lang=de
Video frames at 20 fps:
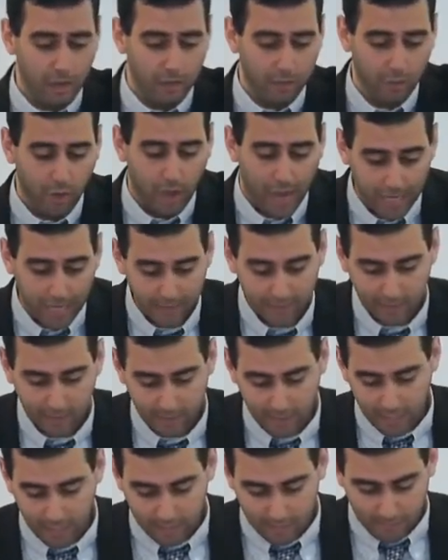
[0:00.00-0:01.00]
So heißt
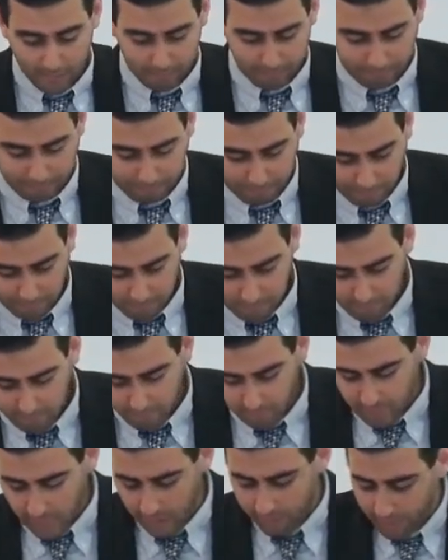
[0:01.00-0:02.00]
das jetzt,
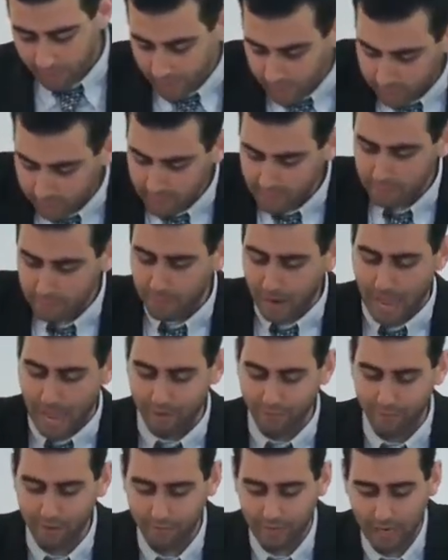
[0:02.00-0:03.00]
wenn ich diesen
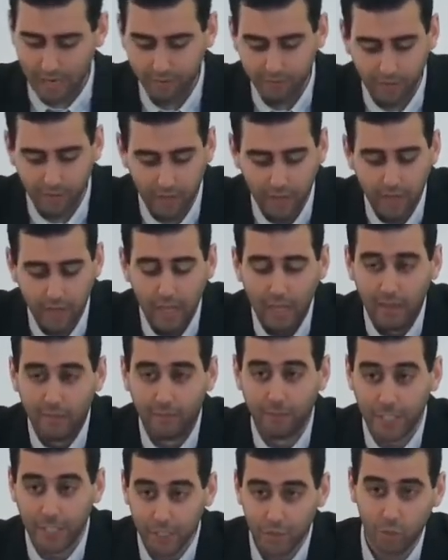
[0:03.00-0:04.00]
Plan verwerfe,
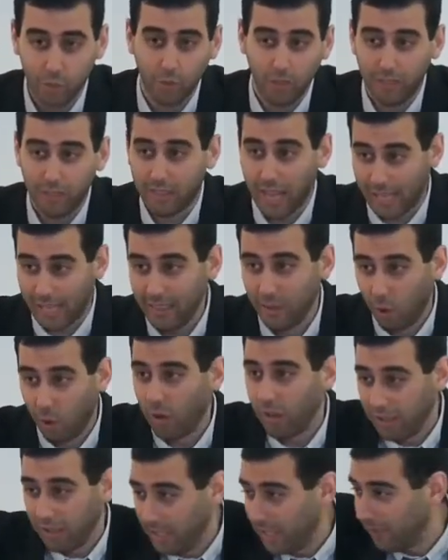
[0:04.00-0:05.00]
wirst du ihn dann
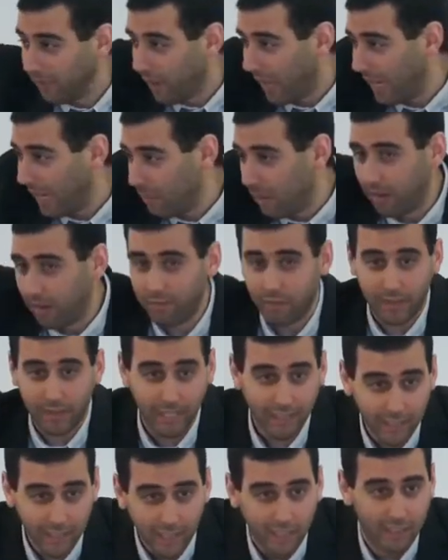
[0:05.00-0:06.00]
noch irgendwann einmal
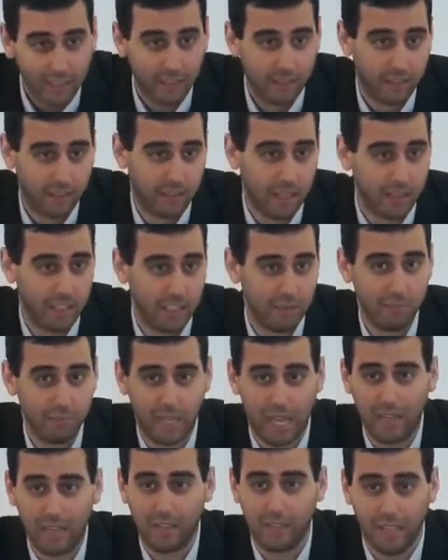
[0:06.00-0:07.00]
verwenden an diesem
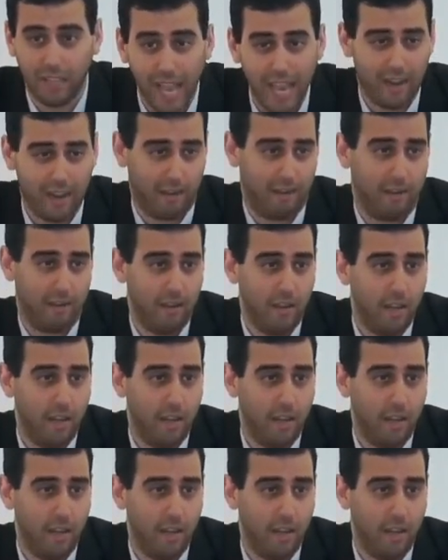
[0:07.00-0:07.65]
Tag? Nein,